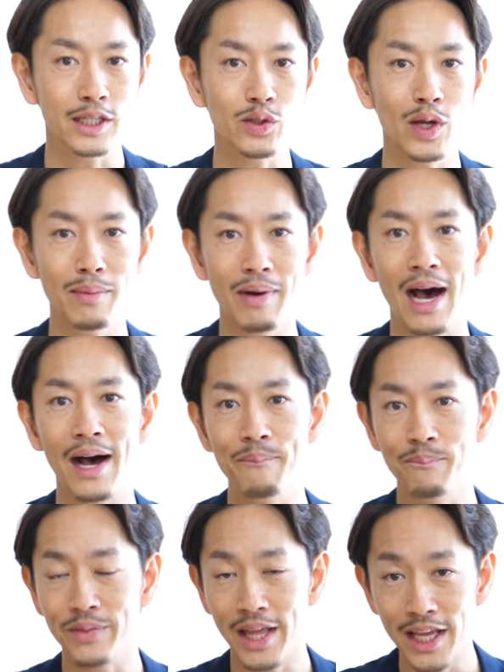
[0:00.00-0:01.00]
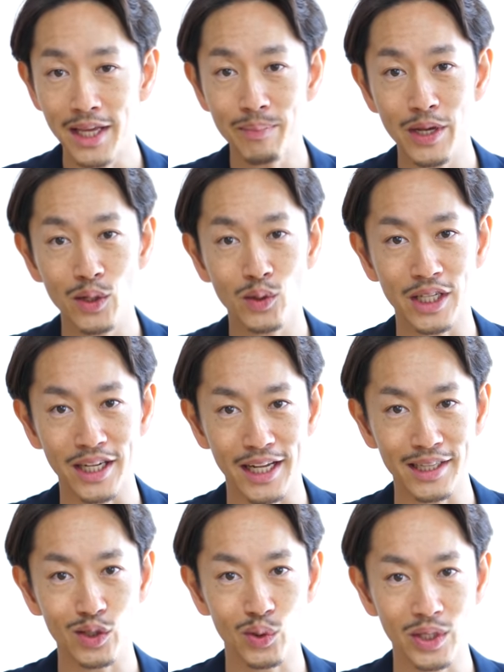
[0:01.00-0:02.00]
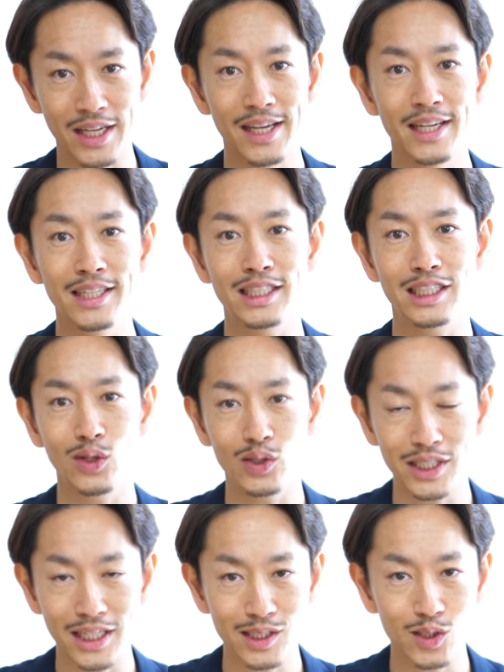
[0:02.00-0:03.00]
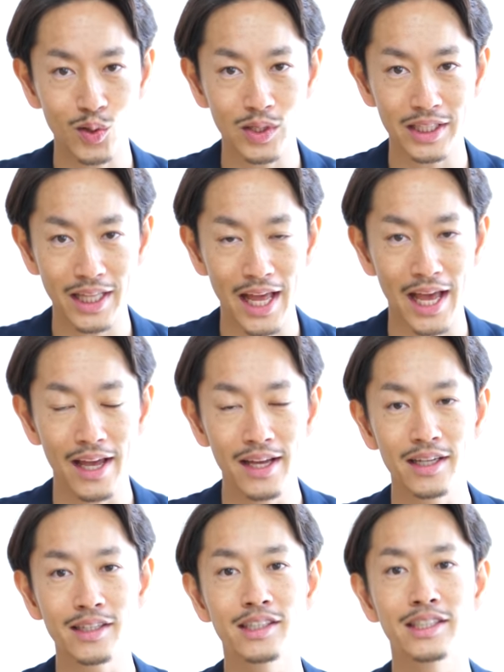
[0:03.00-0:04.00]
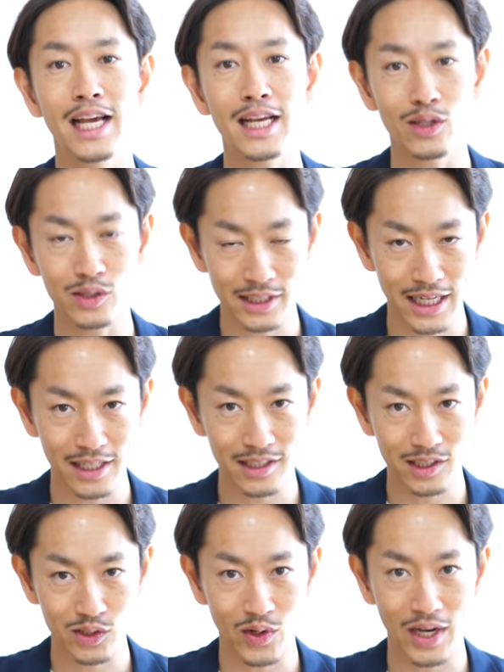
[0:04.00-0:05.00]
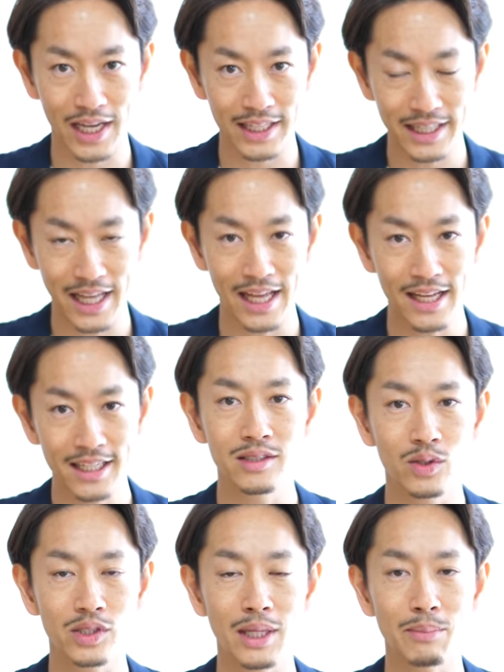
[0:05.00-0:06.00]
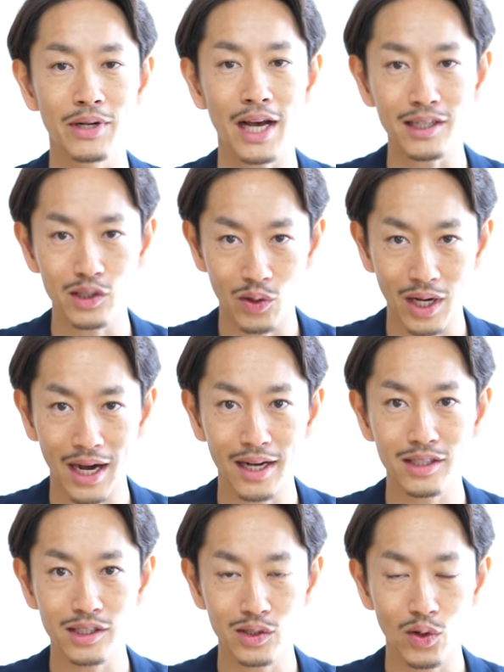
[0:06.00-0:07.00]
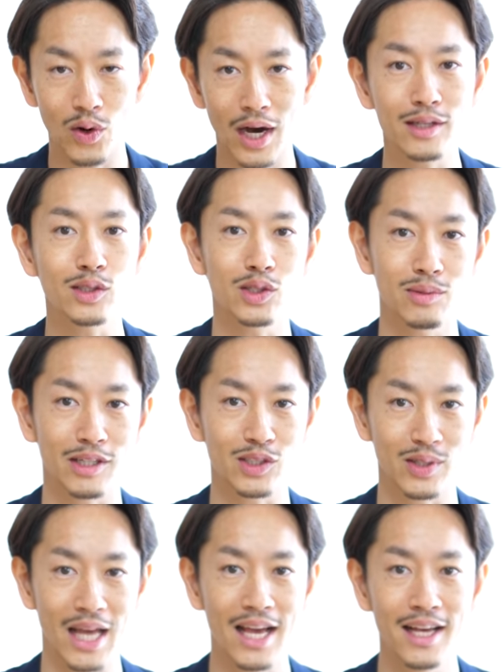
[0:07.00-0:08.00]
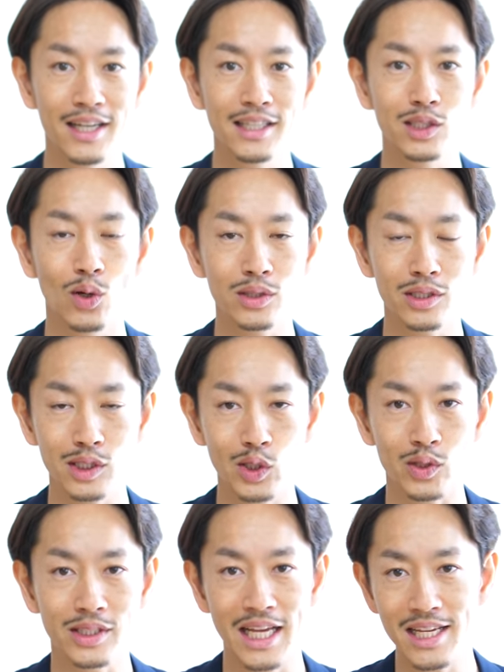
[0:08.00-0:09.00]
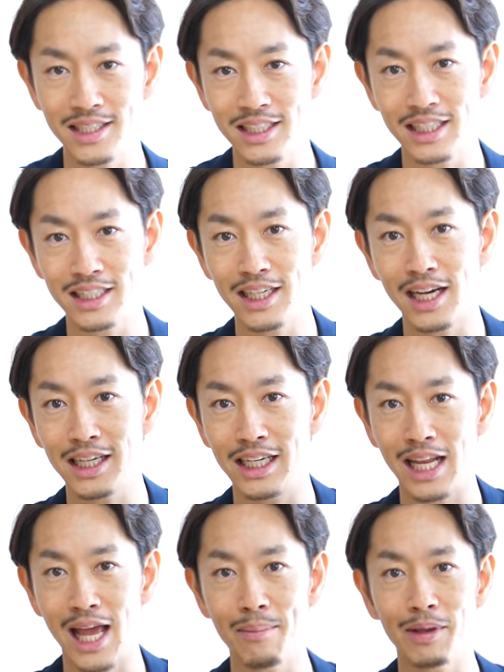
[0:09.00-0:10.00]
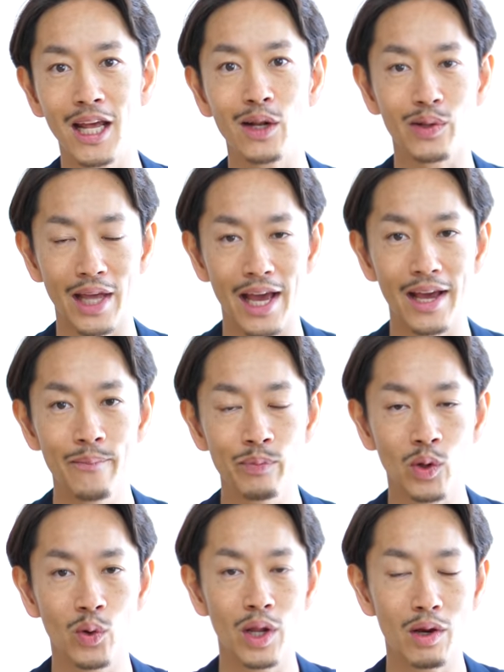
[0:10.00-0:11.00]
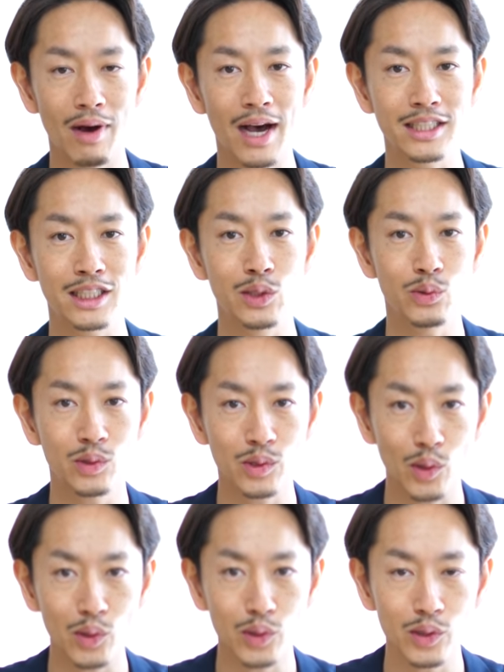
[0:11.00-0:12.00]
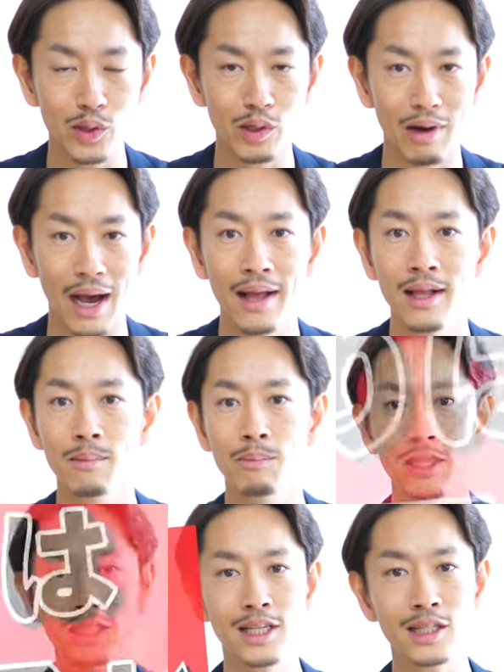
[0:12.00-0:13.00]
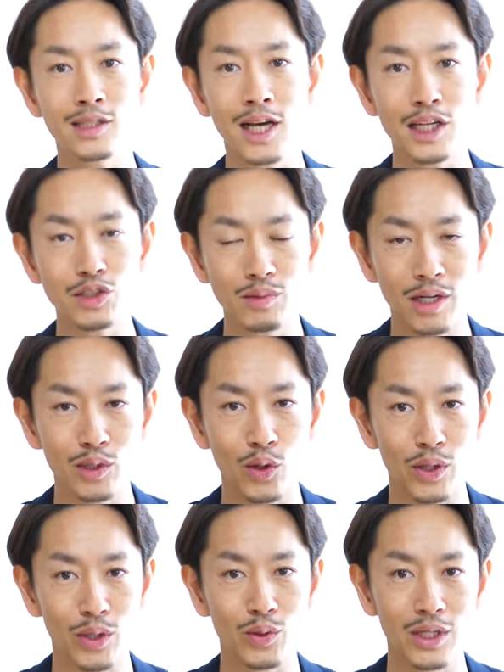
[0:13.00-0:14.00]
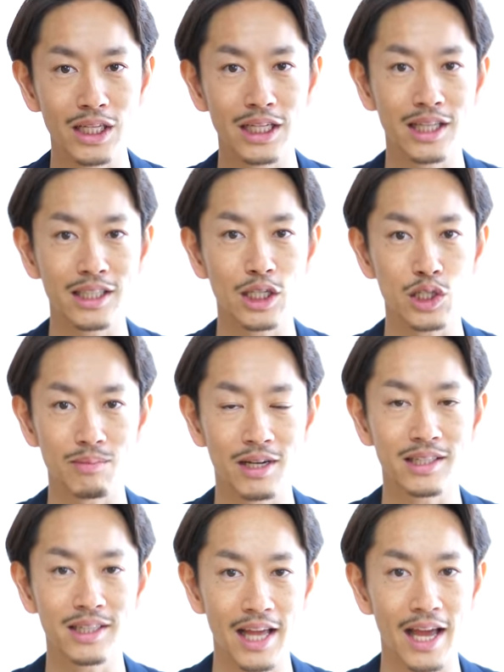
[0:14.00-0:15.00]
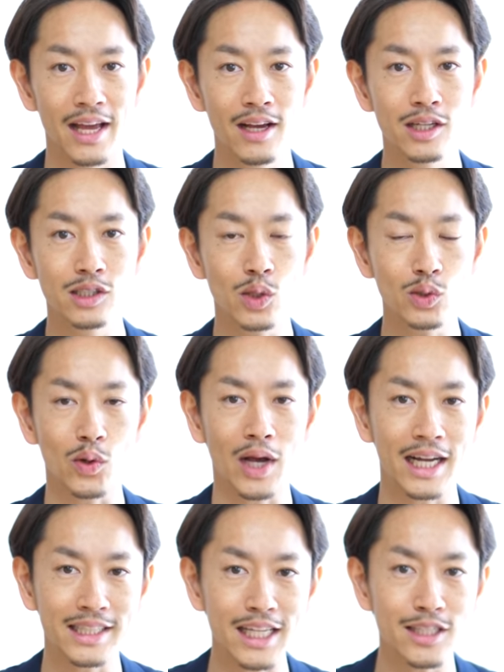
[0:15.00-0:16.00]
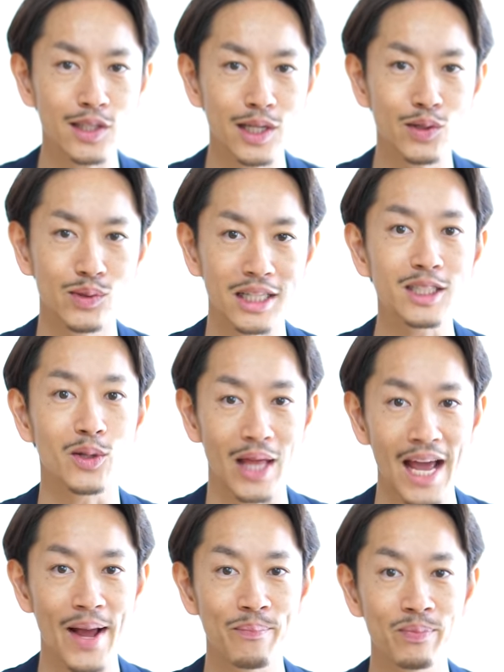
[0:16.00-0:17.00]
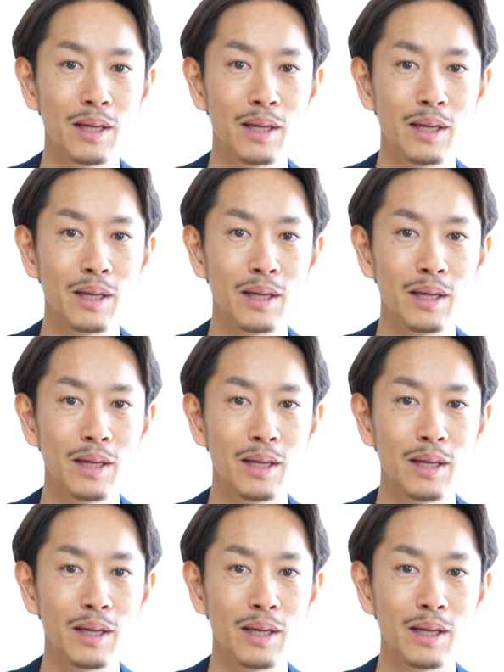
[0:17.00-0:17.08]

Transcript: 例えばネイビーのジャケットに白シャツを着てグレーのスラックスを履いてそしてブラックの革靴を履くとしますよねそうすると全身がきれいめなのでこれは私服というよりはビジネスカジュアルのような雰囲気になってしまってちょっと硬すぎるんですよね